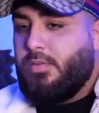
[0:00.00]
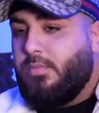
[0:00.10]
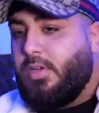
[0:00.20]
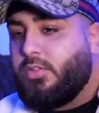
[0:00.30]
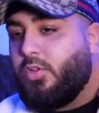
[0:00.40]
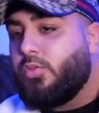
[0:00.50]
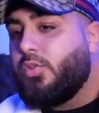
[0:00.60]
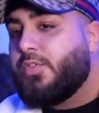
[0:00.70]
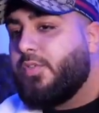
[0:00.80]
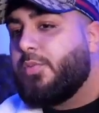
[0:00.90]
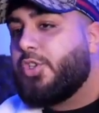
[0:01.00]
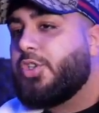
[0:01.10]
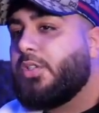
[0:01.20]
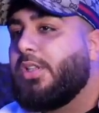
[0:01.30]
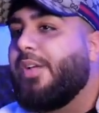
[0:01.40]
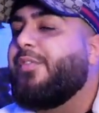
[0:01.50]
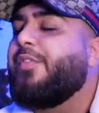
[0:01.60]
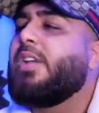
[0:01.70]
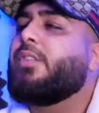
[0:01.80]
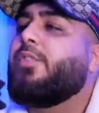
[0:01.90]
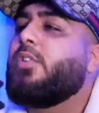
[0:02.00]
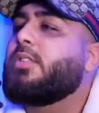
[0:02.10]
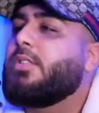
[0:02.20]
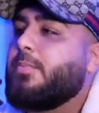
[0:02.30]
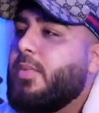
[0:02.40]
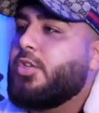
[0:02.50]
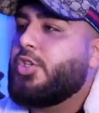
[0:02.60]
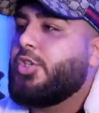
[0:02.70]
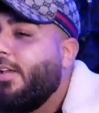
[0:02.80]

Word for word: Matondo ist für mich der wertvollste Mensch.